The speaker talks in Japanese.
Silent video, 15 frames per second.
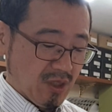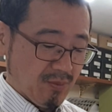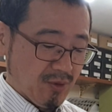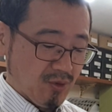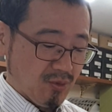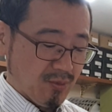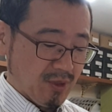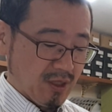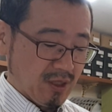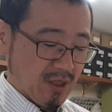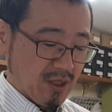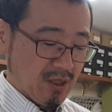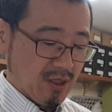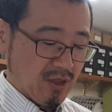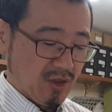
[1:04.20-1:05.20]
荷見込みが
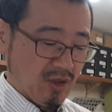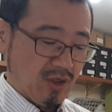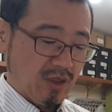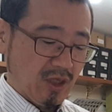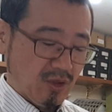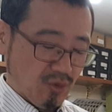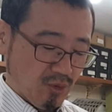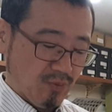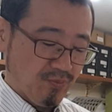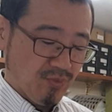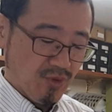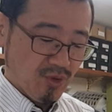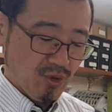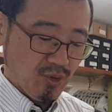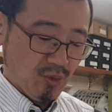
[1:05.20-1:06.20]
なかなか立たないと
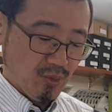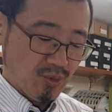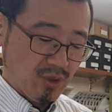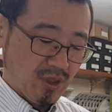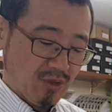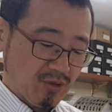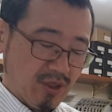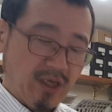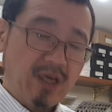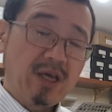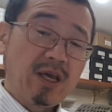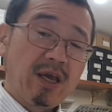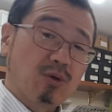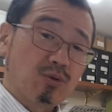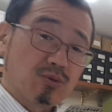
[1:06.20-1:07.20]
いうことなので、
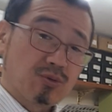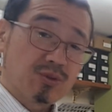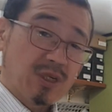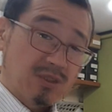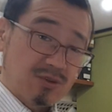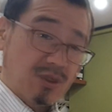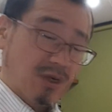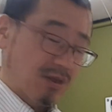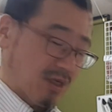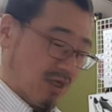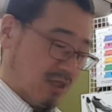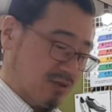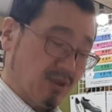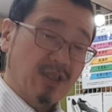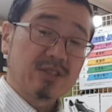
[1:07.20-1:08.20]
この2つの川に
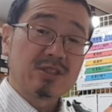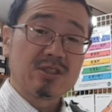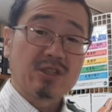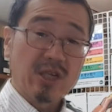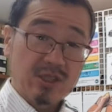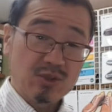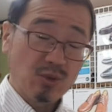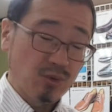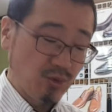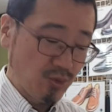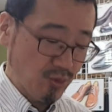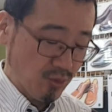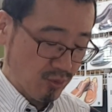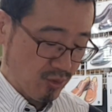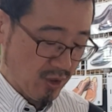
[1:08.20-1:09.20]
関しては一時停止とい
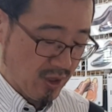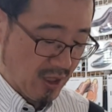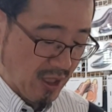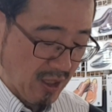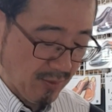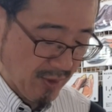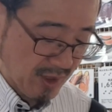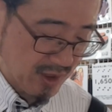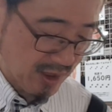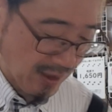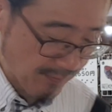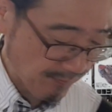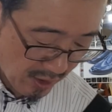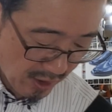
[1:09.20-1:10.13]
うことになりました。